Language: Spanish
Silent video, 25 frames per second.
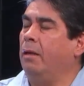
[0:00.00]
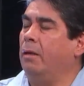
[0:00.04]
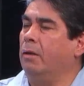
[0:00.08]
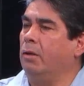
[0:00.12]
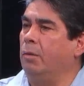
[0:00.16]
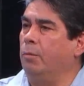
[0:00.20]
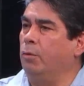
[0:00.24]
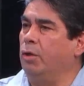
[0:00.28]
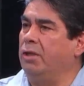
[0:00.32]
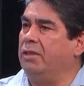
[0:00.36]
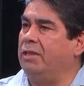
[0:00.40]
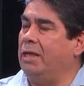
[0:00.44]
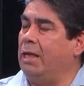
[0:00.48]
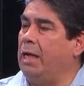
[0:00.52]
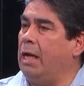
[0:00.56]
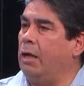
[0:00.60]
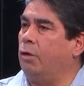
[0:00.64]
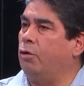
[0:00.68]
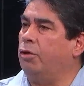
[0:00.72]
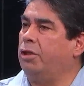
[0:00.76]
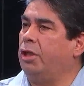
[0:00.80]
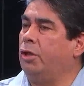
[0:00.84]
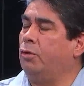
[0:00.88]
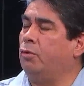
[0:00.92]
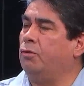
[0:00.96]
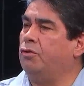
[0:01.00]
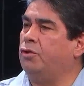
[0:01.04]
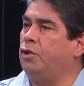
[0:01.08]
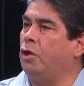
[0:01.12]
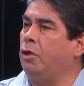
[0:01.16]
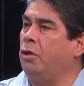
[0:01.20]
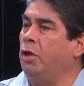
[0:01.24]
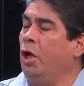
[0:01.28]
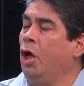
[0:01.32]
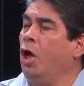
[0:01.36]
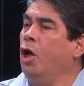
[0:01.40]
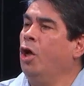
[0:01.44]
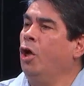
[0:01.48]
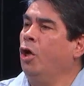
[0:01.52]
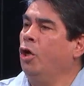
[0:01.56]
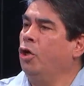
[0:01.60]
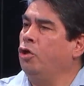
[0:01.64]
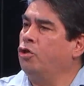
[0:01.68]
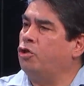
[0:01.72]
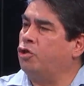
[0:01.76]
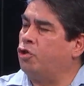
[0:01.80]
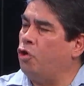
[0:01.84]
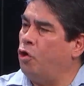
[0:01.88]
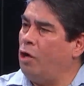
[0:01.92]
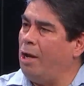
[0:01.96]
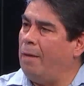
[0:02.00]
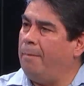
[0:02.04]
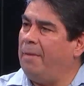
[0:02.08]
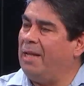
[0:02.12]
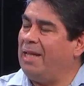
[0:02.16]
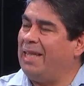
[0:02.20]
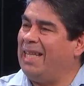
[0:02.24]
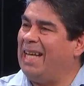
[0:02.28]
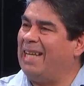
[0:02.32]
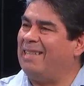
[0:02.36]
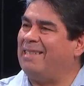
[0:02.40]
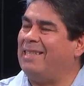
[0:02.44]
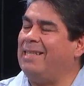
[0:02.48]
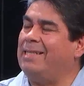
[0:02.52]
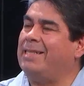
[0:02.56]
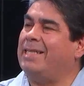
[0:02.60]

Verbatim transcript: como dice la Constitución, solamente así